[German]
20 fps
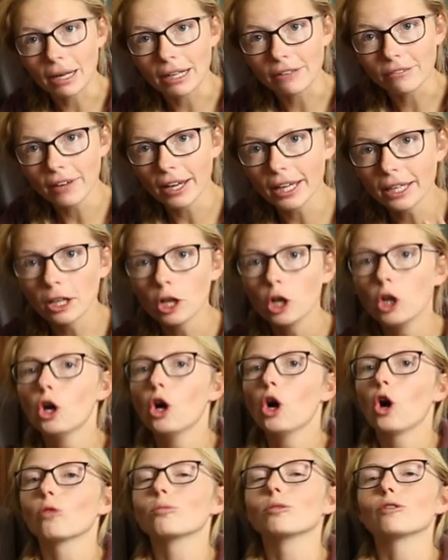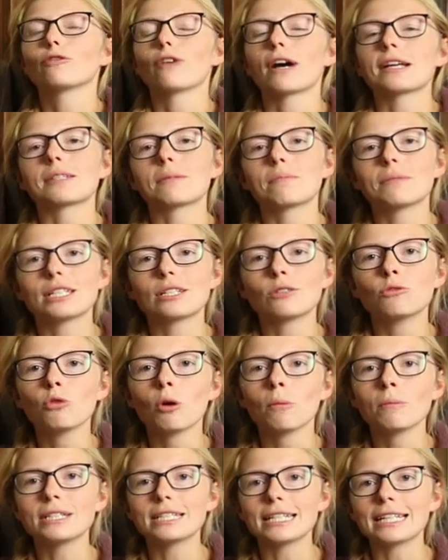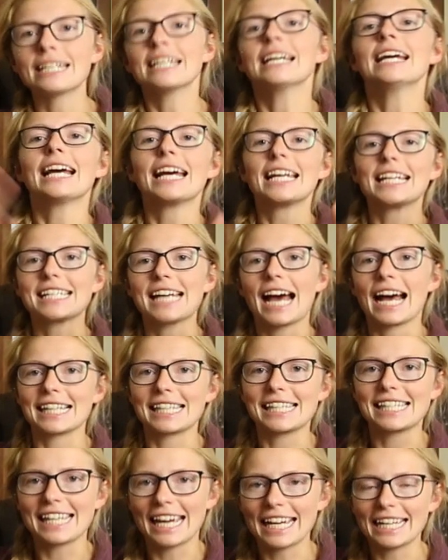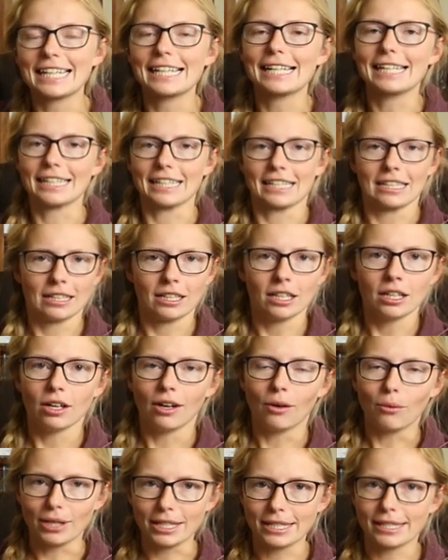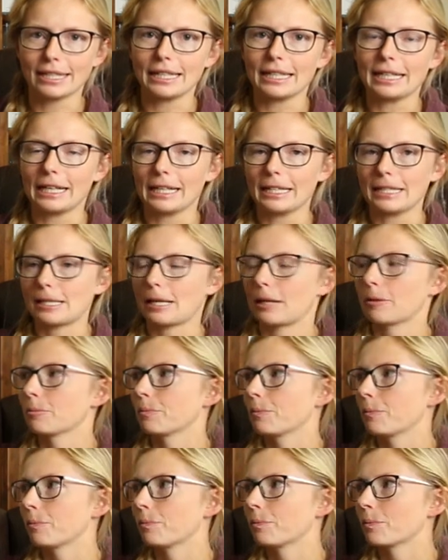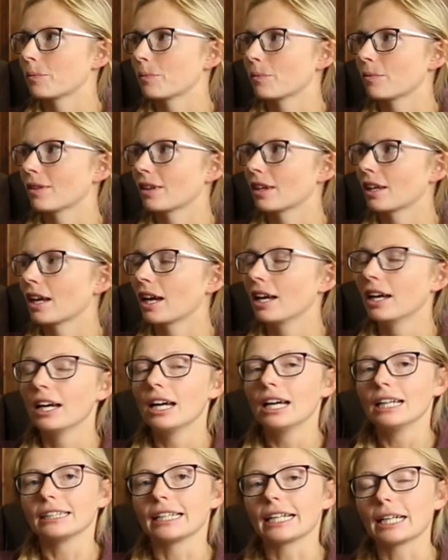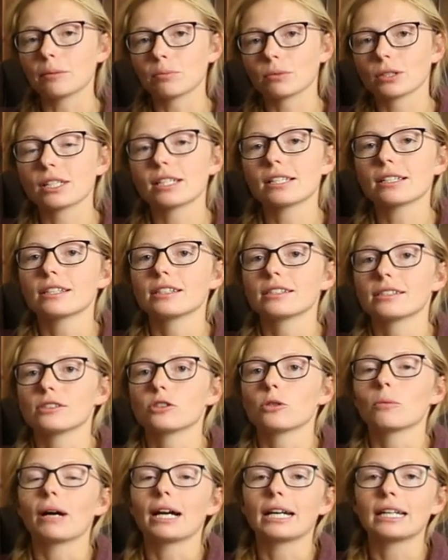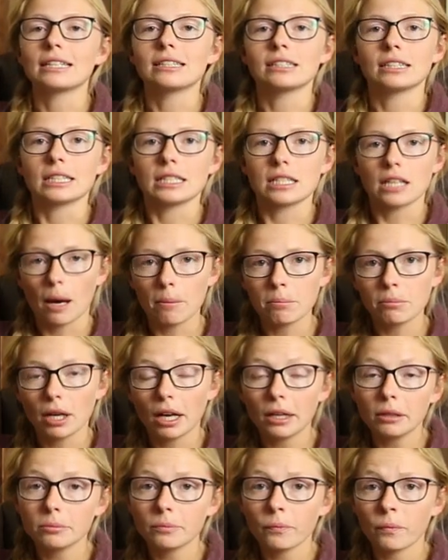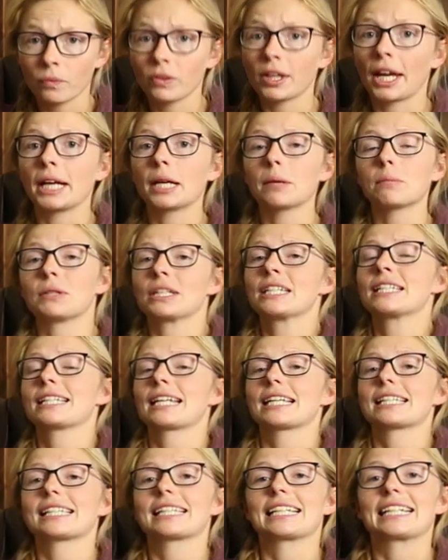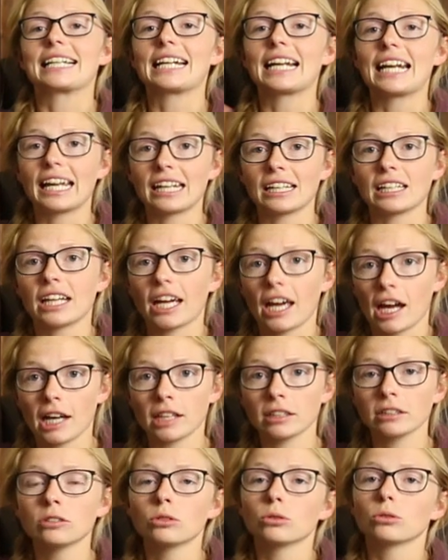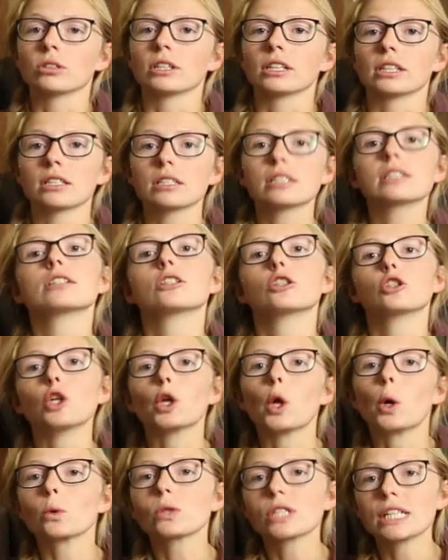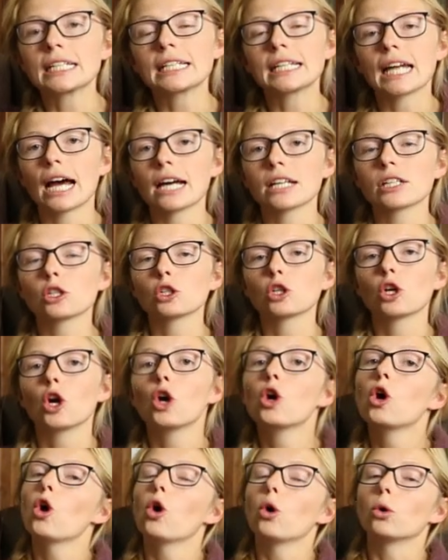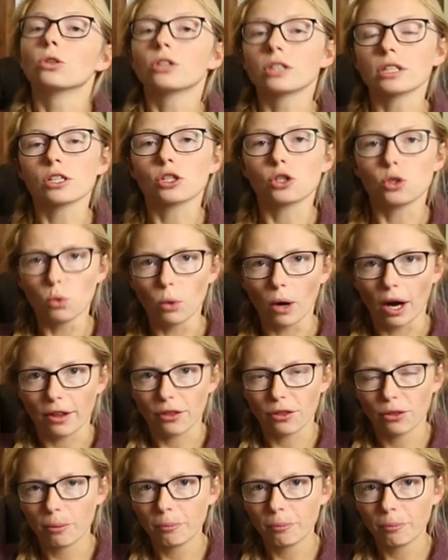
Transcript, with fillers: mal weg und befasse mich nur mit den tatsächlichen Whiskygläsern. Da gibt es zum einen den Tumbler, dann gibt es das Glencairn oder das Nosingglas und das Tour.